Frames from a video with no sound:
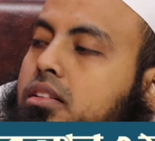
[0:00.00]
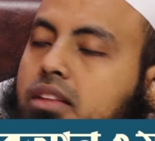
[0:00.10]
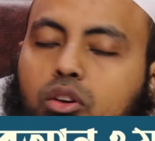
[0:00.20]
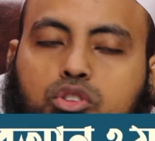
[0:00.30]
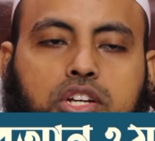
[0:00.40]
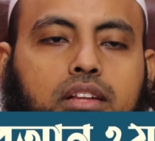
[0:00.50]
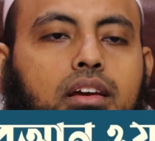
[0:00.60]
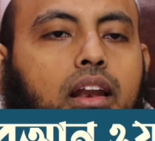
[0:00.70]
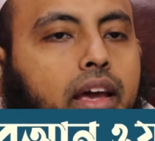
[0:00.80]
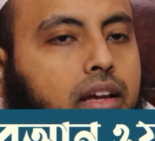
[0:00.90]
তালুর
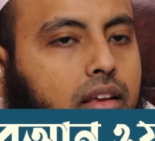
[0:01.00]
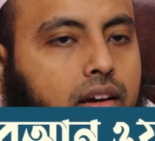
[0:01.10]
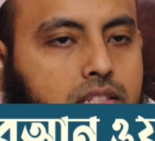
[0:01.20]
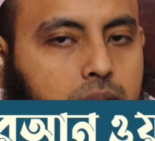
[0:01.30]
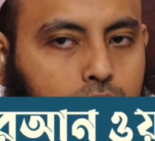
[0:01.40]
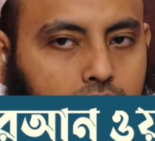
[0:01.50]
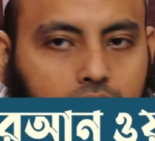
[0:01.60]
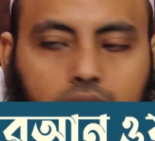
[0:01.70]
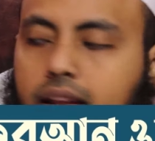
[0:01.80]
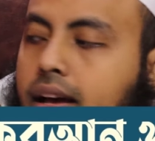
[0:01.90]
সাথে লেগে থাকে যেমন
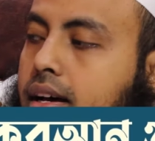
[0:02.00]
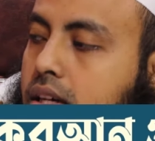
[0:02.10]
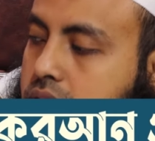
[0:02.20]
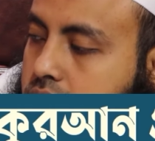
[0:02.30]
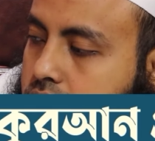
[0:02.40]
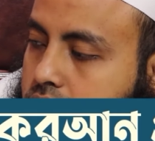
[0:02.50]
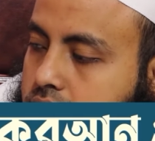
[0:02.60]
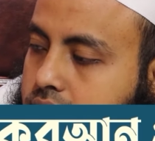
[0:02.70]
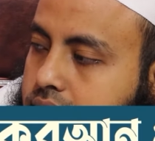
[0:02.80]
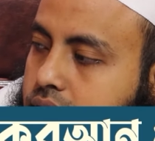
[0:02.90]
দেখেন অ
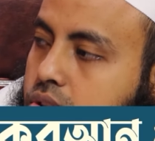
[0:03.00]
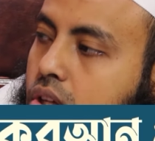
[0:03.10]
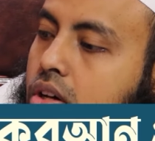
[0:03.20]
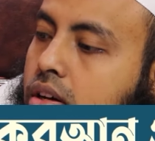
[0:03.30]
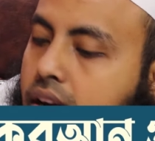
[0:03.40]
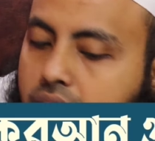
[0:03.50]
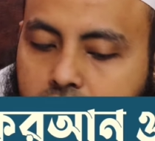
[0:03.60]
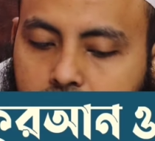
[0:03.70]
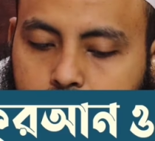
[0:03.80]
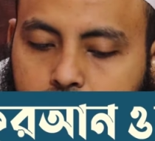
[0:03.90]
প আর
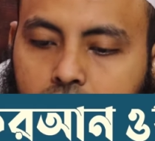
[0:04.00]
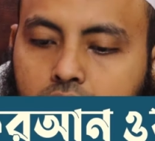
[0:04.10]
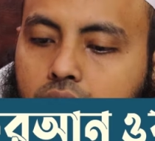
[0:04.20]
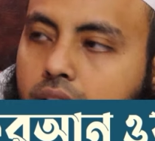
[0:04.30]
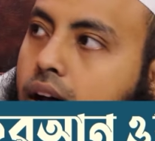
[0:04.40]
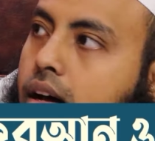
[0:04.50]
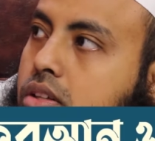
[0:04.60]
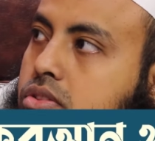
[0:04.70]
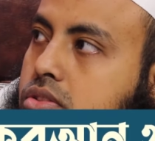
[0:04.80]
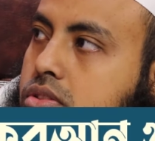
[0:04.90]
নাই আল